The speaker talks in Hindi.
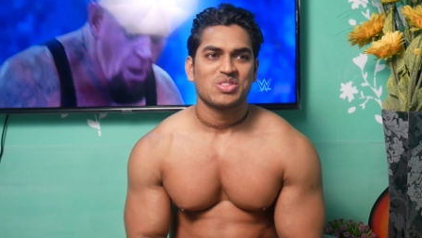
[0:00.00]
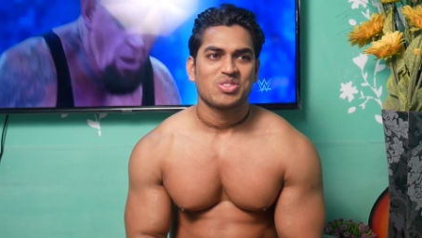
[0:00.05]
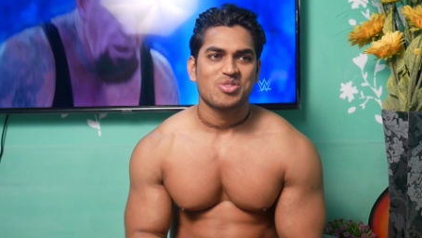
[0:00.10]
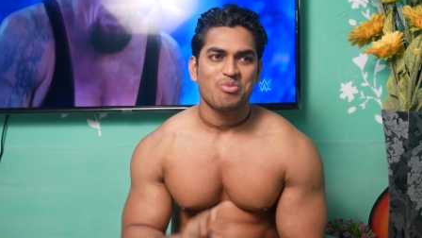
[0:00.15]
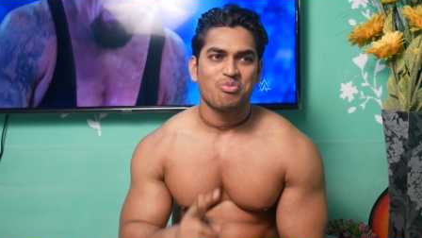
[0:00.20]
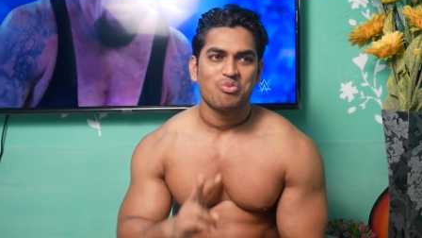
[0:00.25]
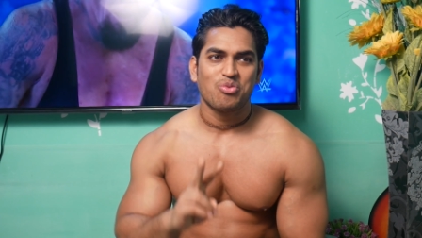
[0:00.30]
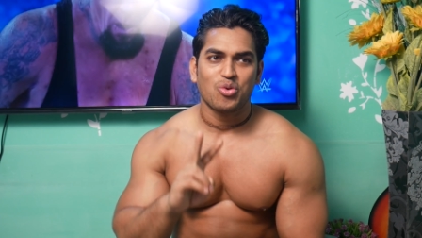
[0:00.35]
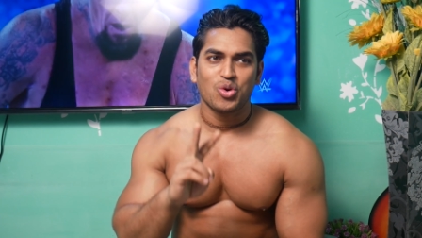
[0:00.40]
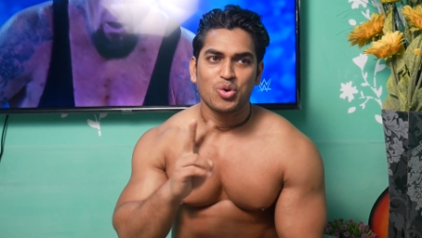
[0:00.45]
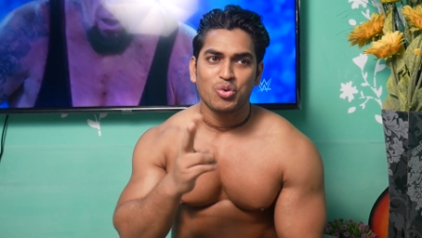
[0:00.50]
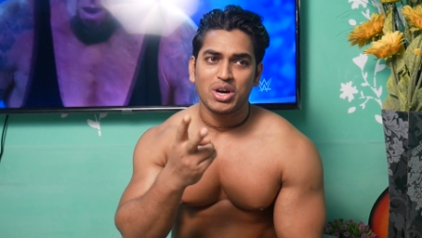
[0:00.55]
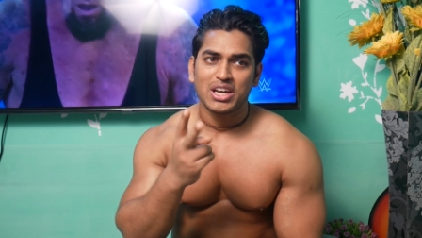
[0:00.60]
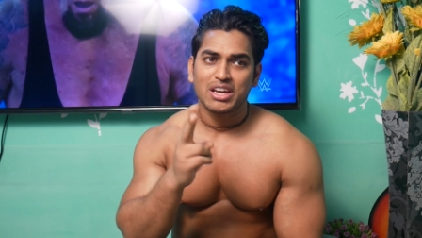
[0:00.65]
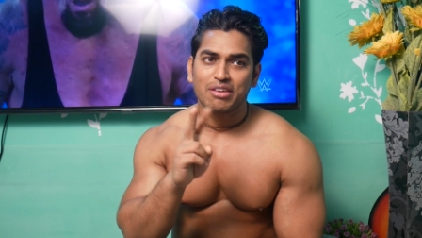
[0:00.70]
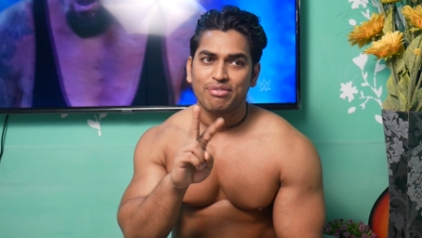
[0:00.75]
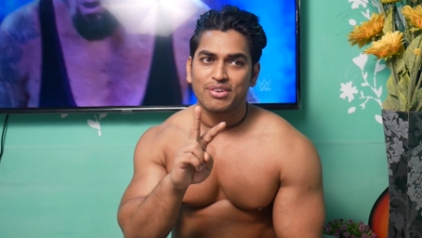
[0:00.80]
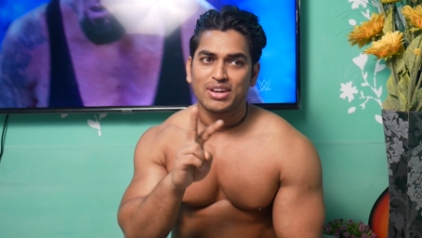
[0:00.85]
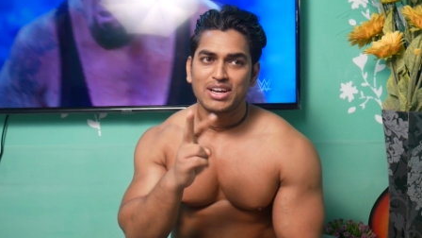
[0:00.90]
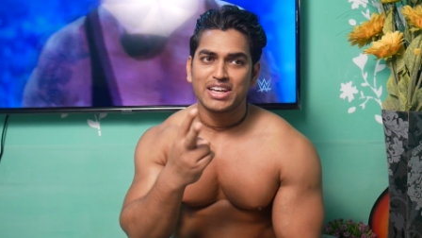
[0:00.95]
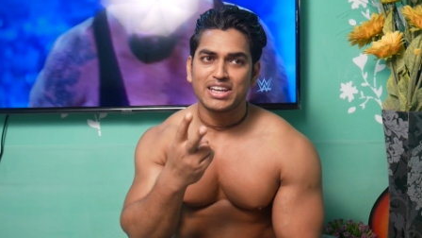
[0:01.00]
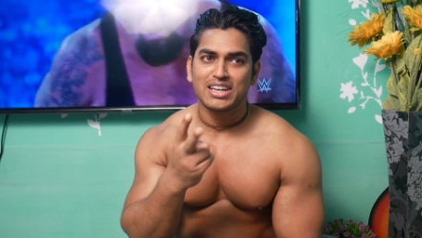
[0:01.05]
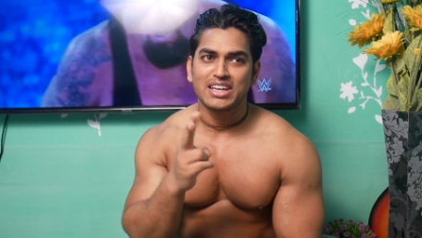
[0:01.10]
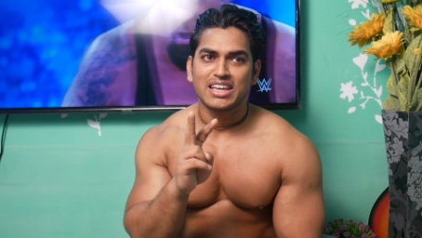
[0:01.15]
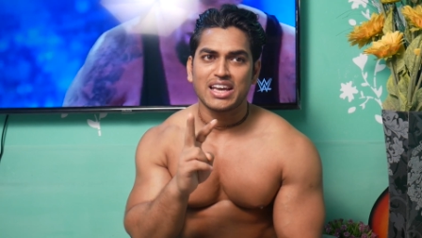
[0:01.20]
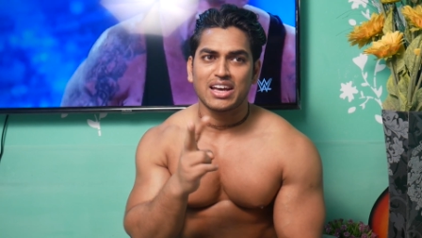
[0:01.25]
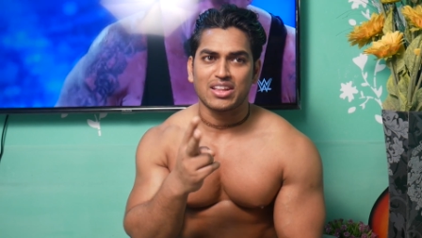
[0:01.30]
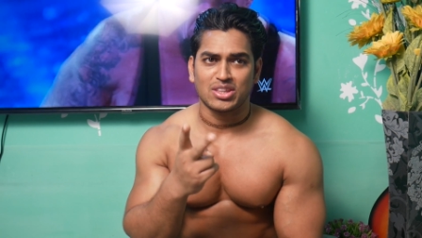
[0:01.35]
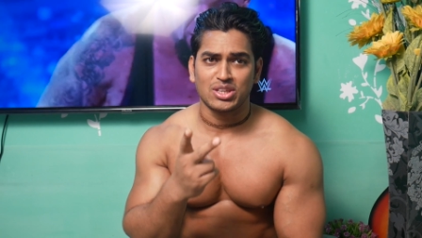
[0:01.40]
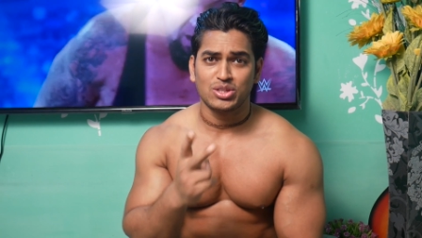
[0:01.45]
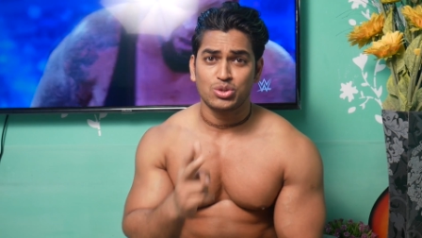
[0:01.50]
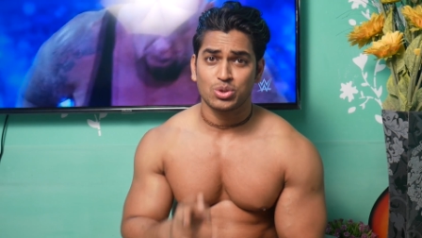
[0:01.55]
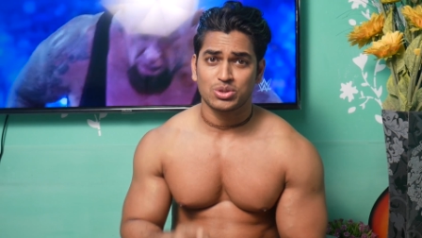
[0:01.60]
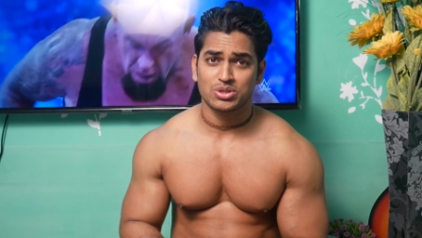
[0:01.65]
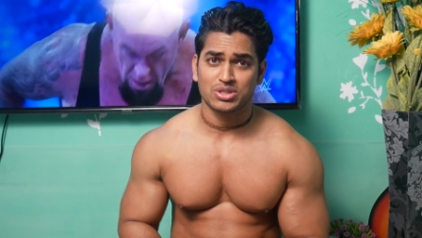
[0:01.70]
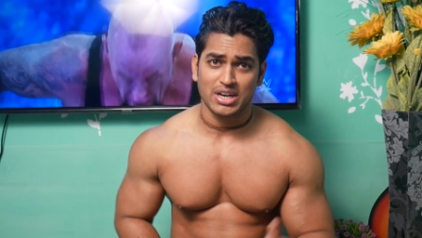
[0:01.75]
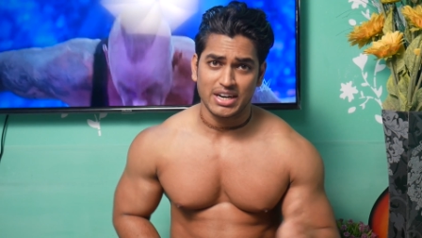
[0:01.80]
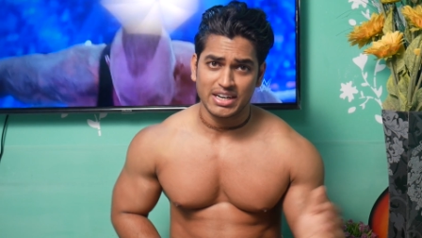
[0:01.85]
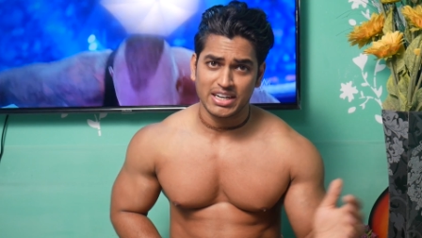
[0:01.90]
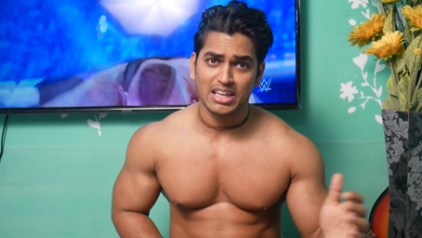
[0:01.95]
तो वो वाली फीलिंग नहीं आती जो
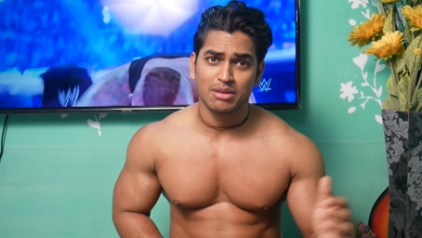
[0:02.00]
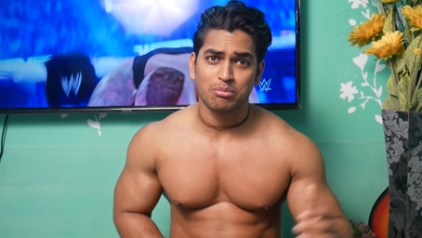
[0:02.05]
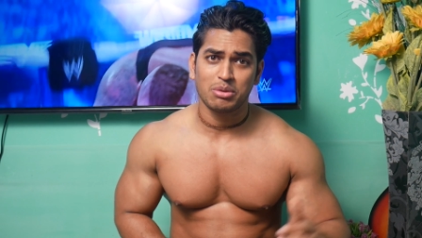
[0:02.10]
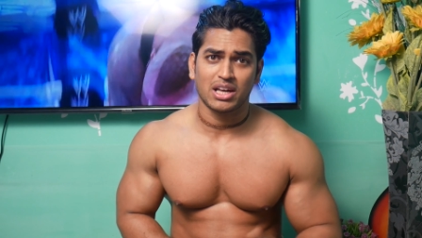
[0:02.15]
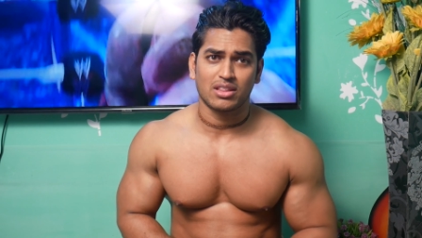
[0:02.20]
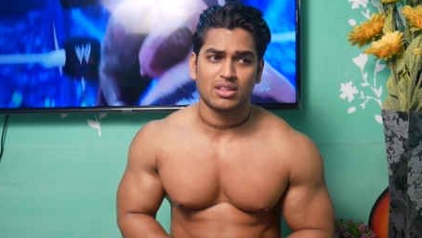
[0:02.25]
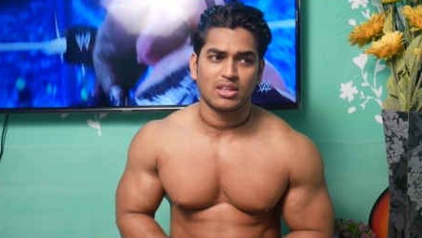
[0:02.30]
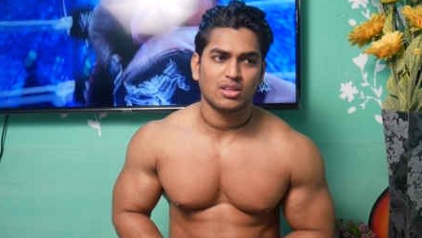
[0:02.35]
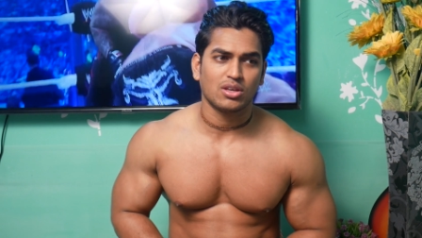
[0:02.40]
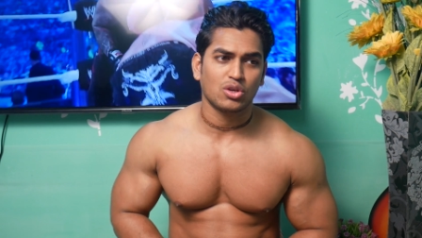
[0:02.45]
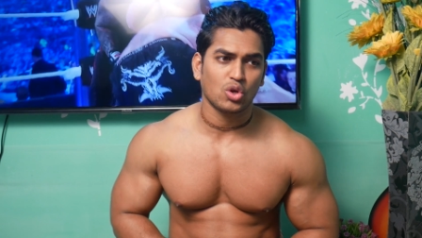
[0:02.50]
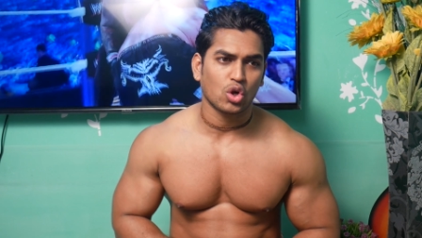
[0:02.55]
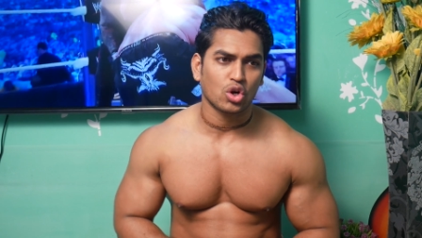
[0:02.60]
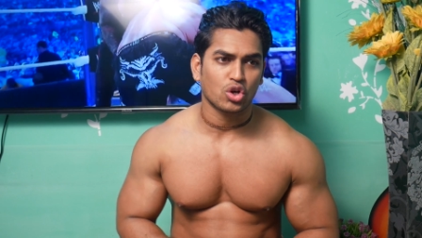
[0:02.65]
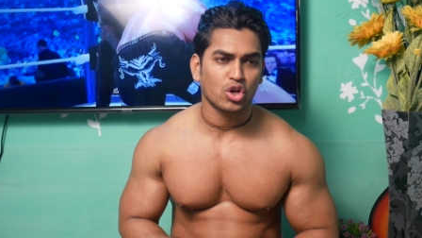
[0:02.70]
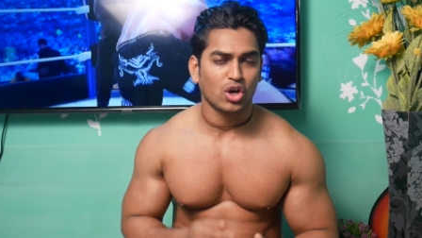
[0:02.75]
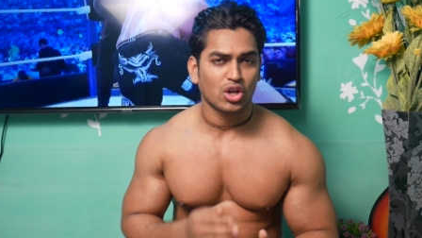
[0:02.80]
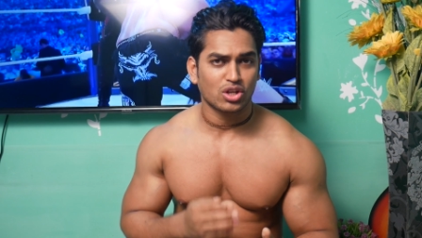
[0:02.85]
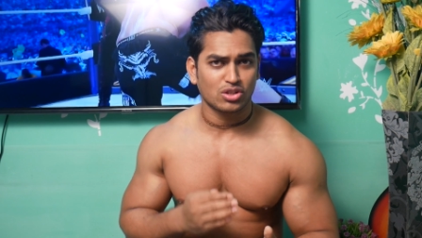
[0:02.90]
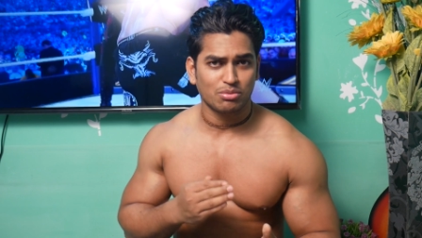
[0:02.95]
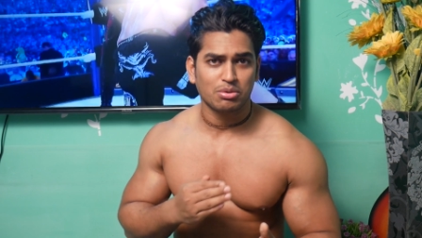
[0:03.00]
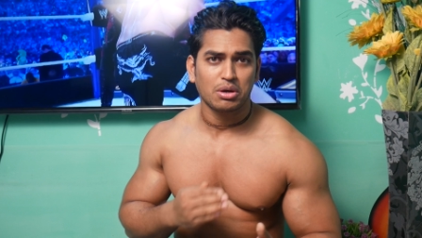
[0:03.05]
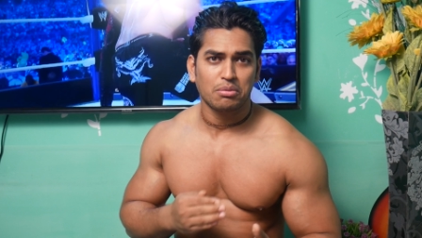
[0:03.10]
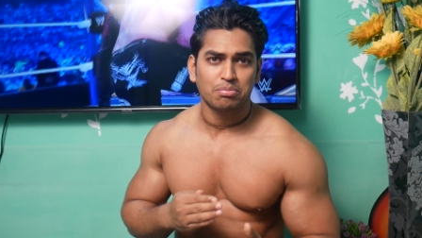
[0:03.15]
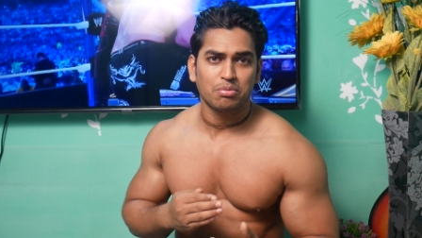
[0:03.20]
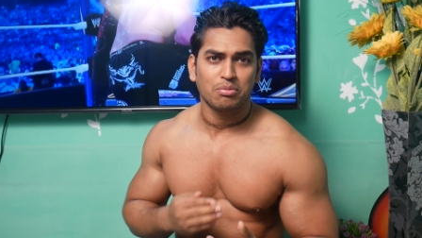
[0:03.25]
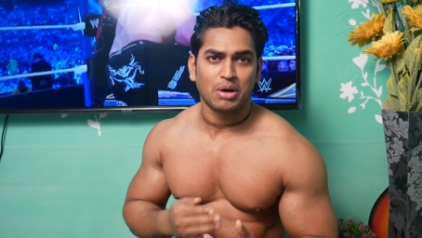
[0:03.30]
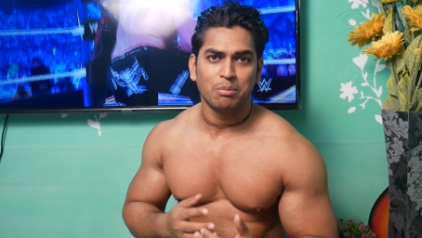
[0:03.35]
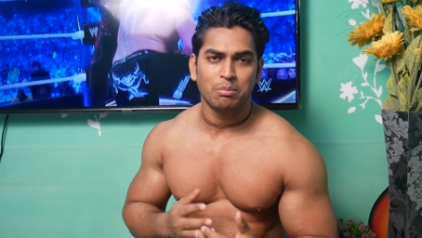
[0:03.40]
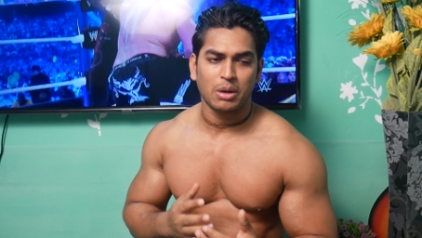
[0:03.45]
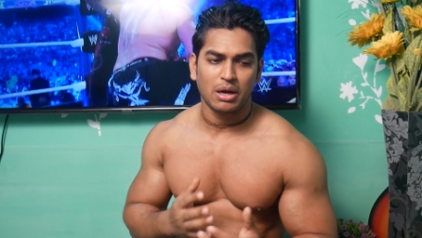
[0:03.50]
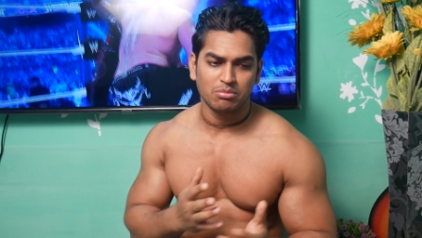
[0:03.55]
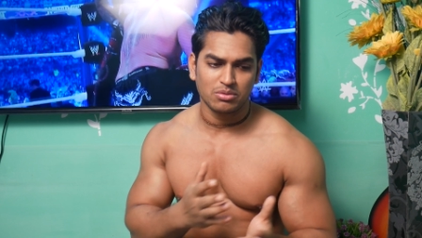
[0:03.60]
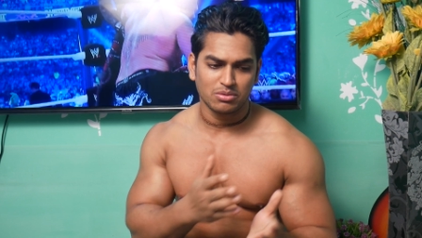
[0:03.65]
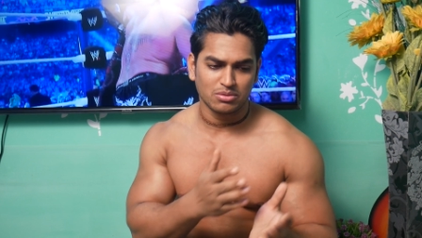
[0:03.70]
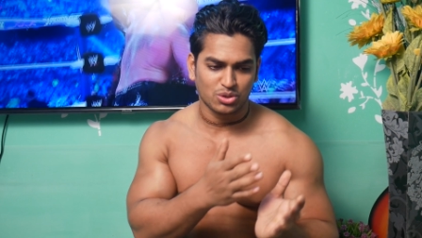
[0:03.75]
स्टार्टिंग में आती थी कि अरे यार जब आप,